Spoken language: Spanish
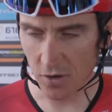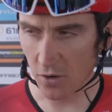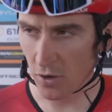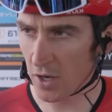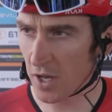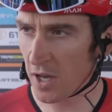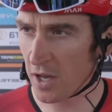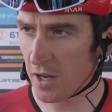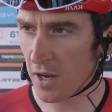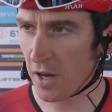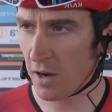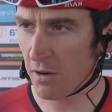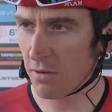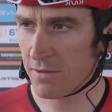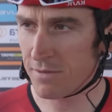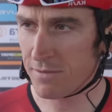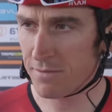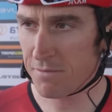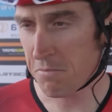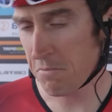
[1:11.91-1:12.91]
Dice, bueno, es
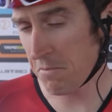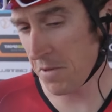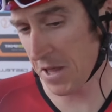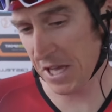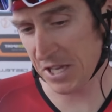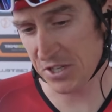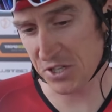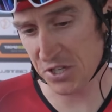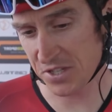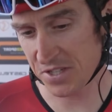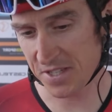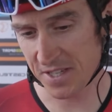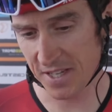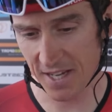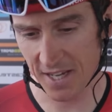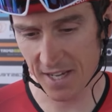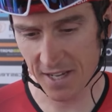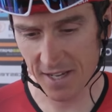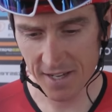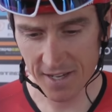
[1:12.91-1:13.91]
lo que han hecho todo el
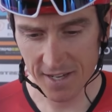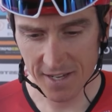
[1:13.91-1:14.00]
año.